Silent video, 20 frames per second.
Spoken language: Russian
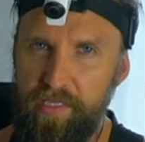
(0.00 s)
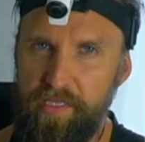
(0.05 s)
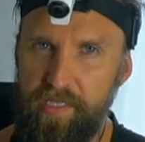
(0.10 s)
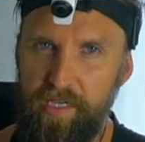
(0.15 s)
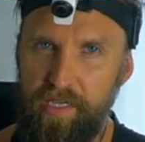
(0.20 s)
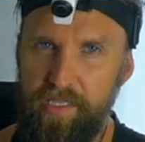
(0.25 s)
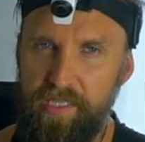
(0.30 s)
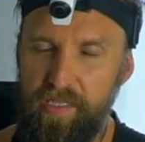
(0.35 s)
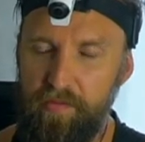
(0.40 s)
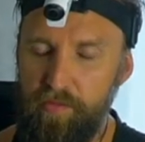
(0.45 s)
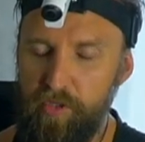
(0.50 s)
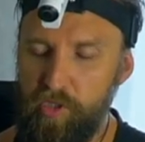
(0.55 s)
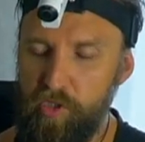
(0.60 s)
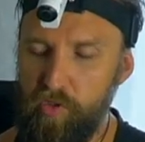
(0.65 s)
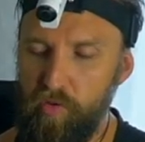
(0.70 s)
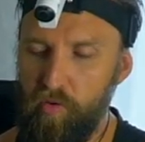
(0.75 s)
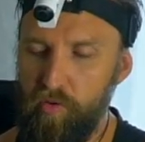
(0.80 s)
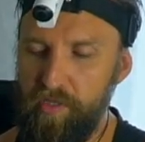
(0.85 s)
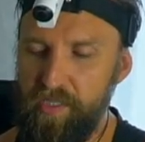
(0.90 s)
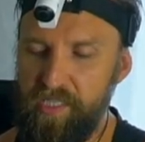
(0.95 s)
за
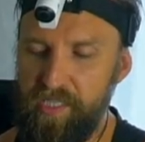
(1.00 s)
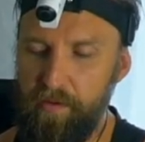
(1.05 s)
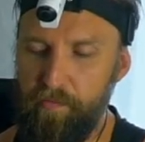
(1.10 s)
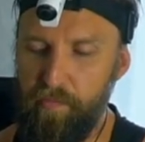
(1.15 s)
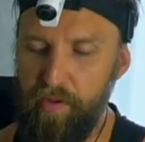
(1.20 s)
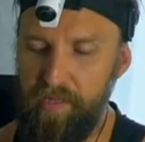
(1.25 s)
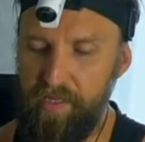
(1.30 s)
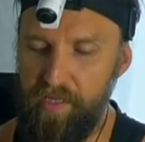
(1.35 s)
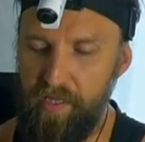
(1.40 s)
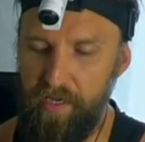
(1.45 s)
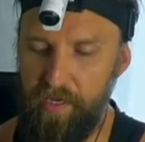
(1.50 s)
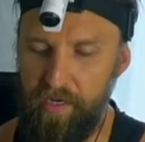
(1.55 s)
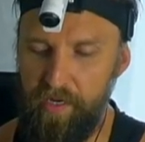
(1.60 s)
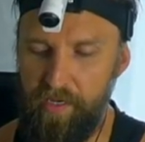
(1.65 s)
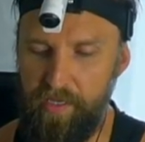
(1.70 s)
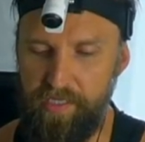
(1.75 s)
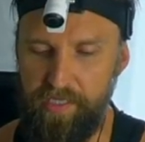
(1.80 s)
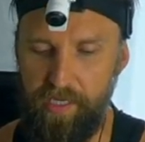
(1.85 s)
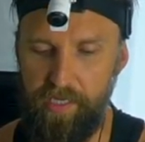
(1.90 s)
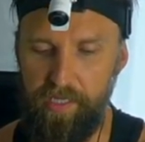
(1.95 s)
700, за
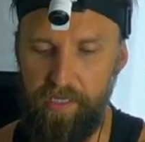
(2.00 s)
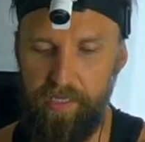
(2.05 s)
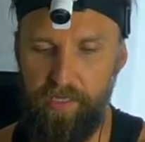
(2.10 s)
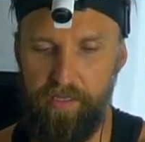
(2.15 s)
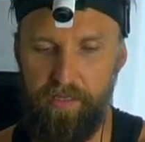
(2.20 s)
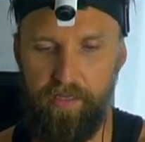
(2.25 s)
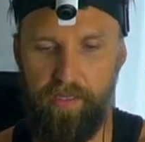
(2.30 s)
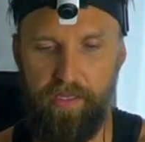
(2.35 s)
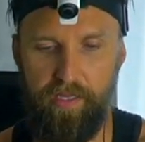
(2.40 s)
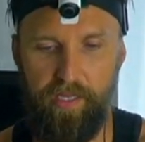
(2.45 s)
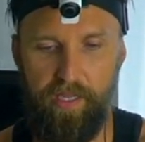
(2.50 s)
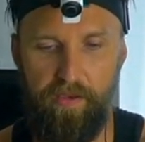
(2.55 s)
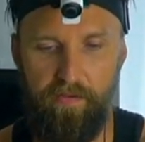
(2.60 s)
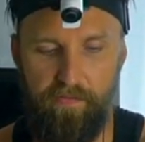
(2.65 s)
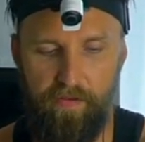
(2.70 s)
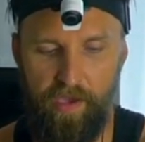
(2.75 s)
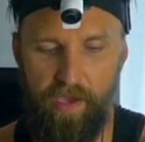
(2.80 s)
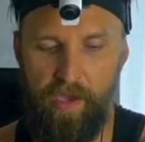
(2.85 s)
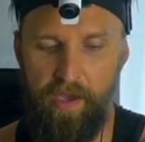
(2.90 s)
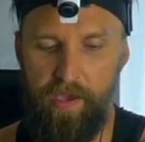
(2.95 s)
полторы, за
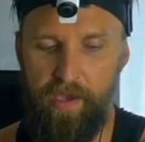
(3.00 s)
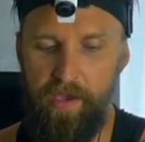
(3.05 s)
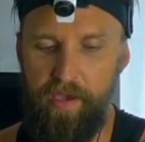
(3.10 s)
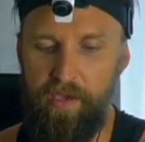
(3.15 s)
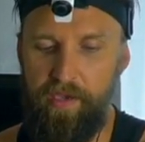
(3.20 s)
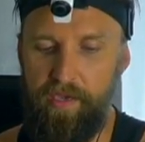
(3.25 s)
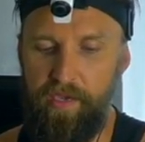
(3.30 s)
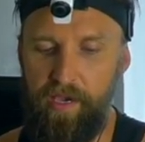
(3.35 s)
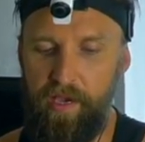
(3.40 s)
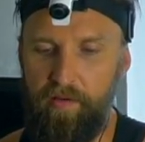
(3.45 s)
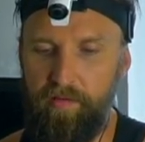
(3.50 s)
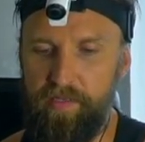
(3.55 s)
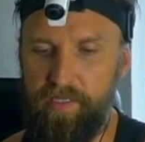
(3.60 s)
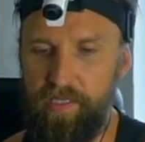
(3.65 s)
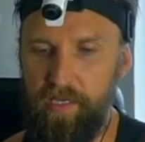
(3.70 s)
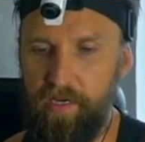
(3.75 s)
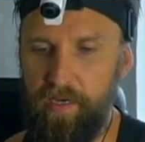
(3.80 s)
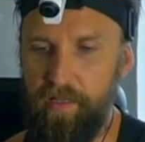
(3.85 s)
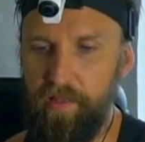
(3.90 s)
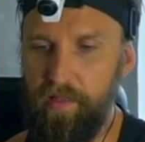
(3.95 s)
2. Я
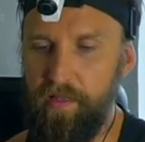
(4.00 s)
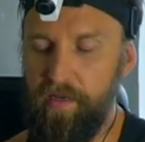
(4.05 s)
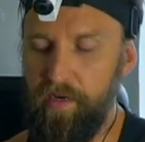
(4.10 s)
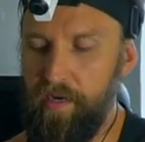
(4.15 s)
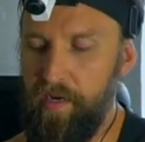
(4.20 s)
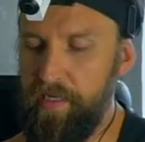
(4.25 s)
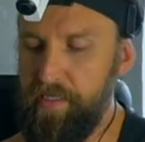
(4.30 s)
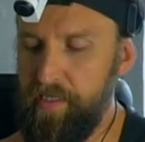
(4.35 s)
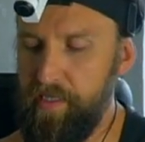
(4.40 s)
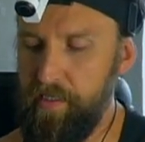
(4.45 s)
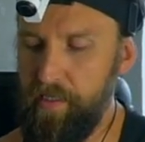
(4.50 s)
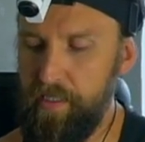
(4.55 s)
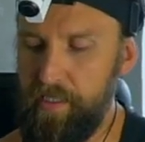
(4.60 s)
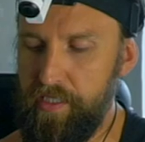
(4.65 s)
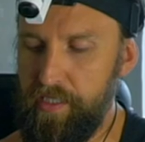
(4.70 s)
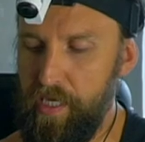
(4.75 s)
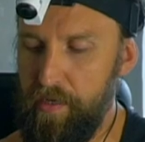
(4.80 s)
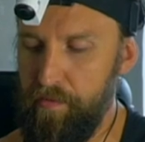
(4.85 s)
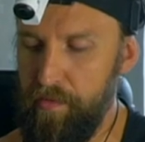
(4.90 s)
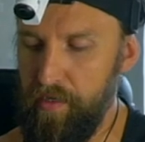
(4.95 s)
взял один из
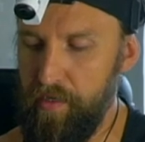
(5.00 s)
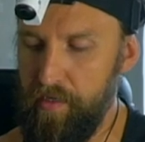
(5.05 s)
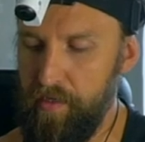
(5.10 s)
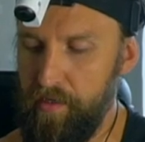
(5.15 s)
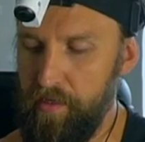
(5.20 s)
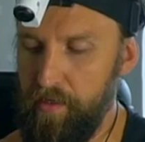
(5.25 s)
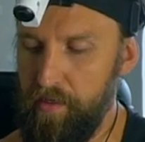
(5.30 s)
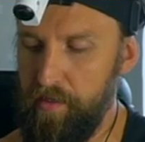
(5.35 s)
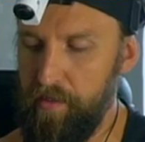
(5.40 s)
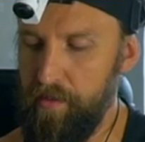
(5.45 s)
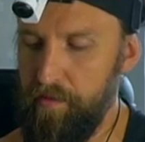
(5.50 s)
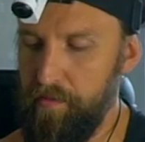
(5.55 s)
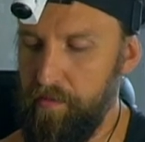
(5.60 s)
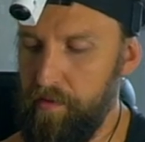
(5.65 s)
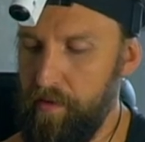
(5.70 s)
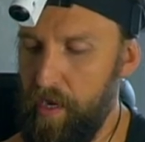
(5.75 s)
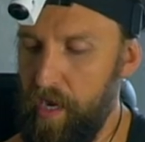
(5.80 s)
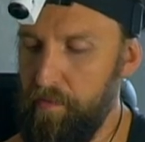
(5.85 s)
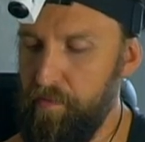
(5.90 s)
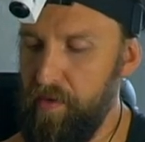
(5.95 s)
самых,
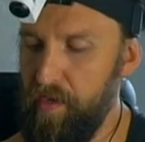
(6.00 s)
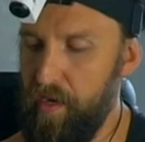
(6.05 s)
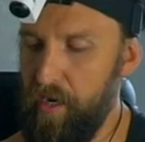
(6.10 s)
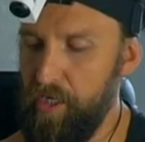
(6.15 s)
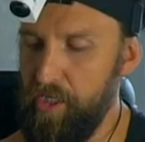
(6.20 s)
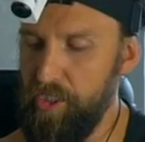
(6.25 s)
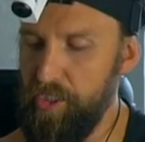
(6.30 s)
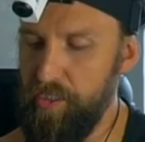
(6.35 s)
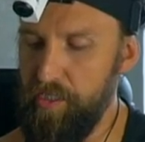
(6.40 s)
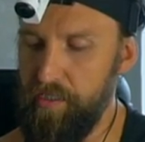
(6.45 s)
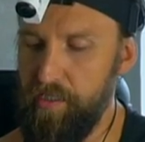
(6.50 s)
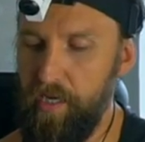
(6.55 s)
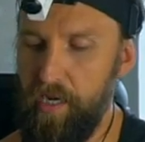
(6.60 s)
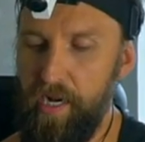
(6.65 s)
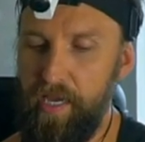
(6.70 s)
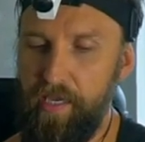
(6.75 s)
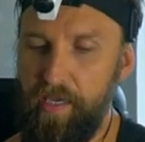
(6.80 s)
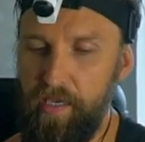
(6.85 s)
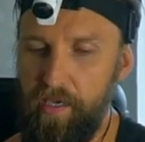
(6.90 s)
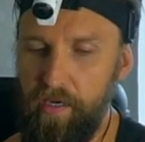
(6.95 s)
как мне кажется,
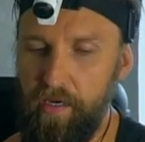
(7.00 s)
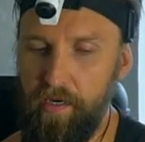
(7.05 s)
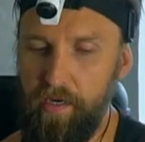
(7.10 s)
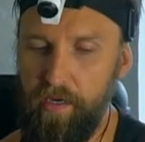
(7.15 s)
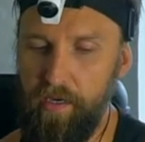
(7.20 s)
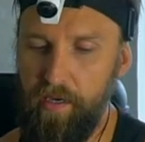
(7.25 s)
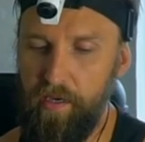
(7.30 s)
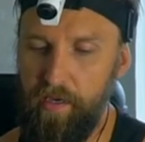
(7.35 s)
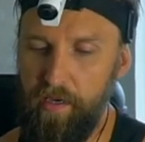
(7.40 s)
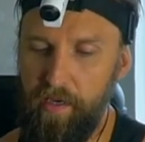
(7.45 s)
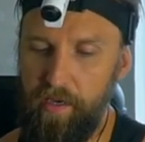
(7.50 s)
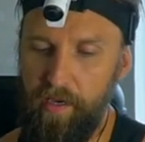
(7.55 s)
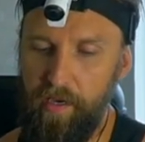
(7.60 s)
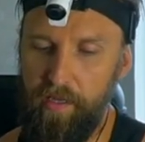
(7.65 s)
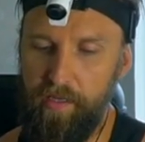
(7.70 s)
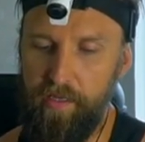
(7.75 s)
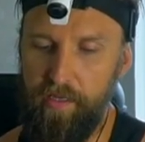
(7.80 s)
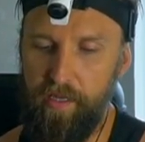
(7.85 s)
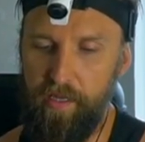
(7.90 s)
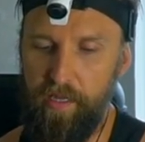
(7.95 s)
дорогих.
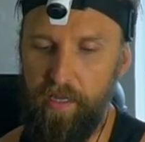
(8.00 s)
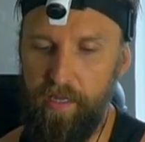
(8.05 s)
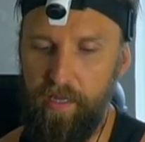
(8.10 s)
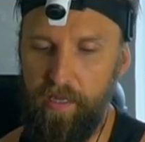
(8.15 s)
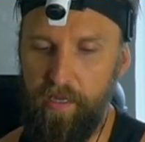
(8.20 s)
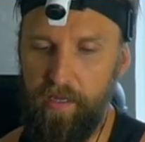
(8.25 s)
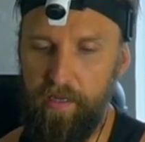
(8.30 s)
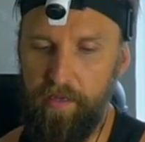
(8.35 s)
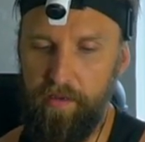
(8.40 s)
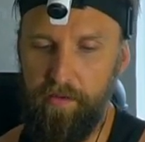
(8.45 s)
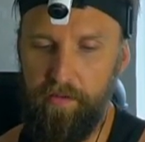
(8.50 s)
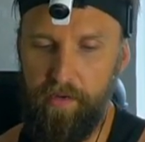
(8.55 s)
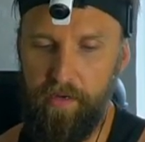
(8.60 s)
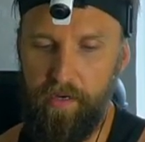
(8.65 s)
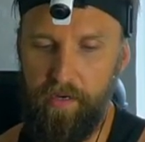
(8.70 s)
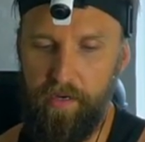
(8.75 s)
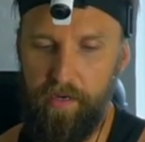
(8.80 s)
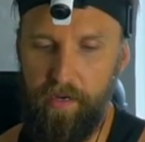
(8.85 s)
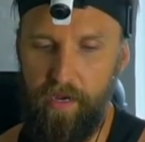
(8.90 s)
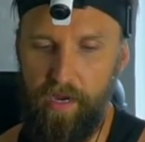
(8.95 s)
Это
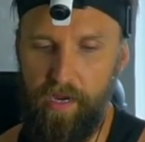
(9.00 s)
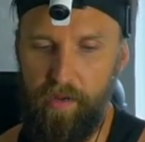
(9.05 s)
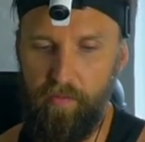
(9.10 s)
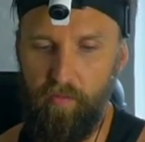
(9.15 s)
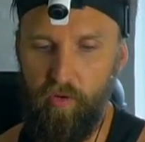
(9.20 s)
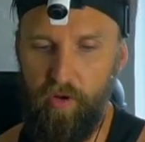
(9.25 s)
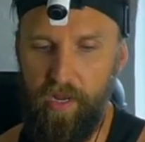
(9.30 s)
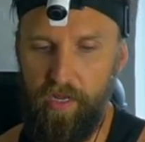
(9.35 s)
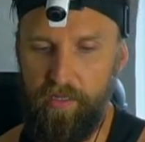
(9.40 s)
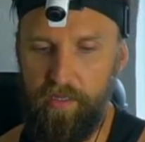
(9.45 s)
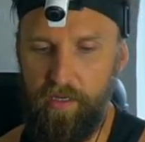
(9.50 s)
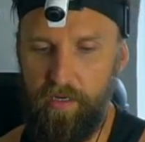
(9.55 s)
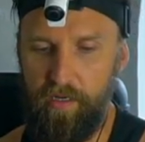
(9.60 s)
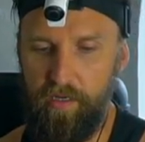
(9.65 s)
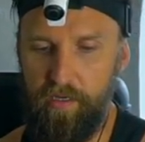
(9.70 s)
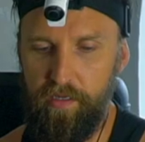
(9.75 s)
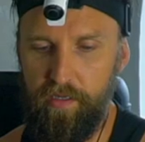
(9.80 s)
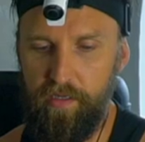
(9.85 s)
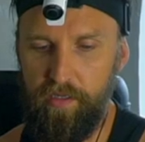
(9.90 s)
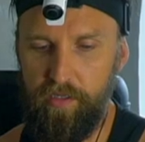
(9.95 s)
аккумулятор
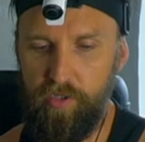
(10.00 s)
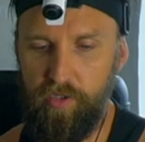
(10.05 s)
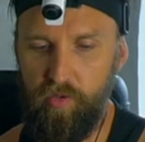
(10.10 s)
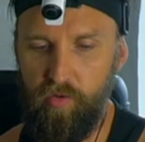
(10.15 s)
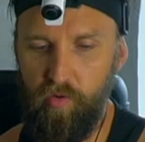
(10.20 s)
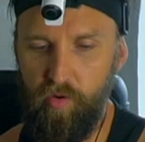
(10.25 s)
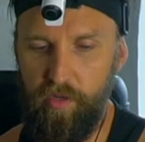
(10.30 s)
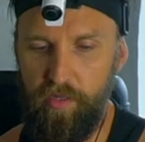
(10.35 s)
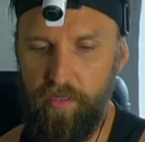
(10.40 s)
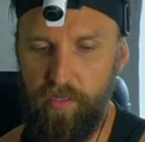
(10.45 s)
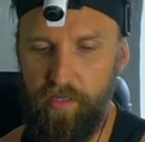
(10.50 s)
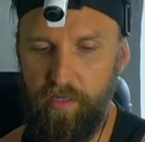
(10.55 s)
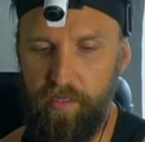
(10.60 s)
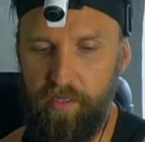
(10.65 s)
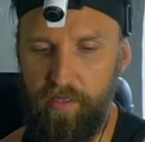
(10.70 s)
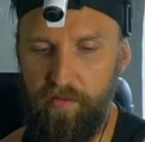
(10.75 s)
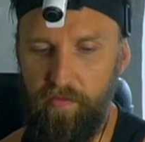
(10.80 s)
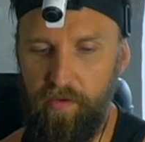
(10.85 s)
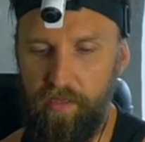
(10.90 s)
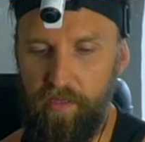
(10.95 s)
стоит
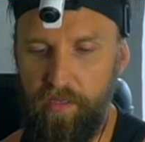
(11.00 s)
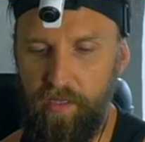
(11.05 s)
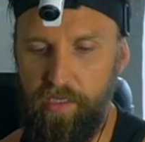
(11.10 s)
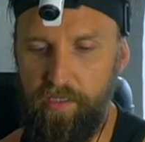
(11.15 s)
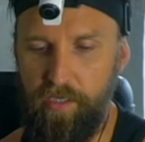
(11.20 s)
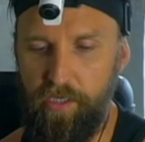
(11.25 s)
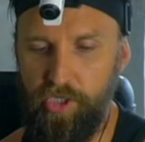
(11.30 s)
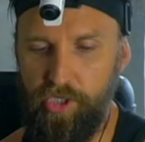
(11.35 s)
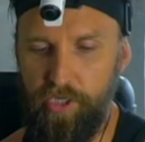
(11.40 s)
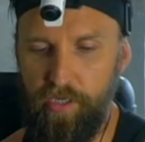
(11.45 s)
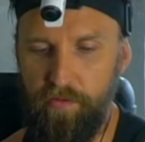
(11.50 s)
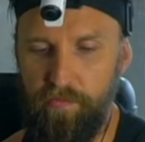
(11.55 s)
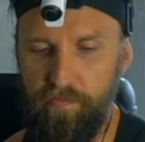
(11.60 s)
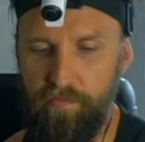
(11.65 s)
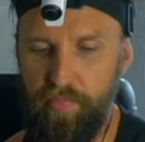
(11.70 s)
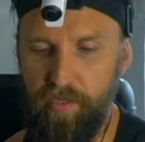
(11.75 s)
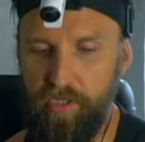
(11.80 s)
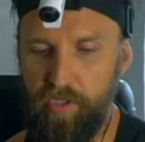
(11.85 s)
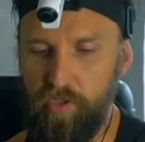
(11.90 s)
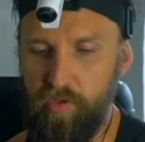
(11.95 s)

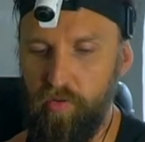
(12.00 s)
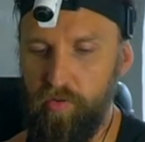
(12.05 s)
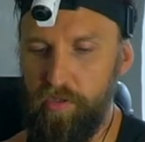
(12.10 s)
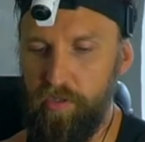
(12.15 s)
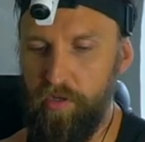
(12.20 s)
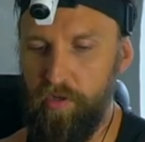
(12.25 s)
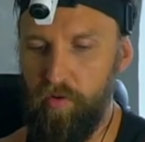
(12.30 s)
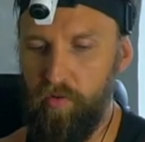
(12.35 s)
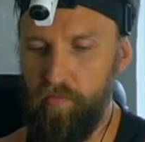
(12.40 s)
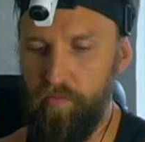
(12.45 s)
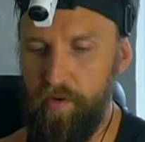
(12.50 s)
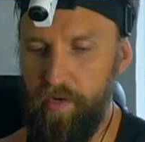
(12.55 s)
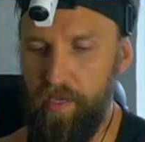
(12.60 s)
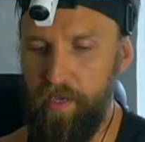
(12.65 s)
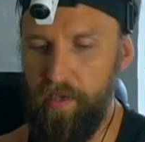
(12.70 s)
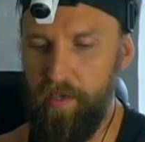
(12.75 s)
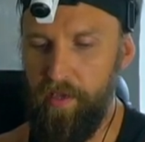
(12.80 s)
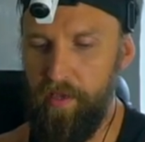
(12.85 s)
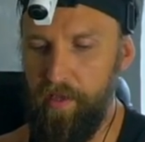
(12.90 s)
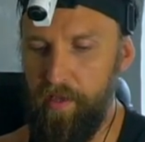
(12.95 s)
2500
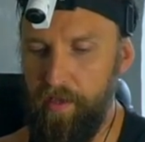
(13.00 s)
рублей.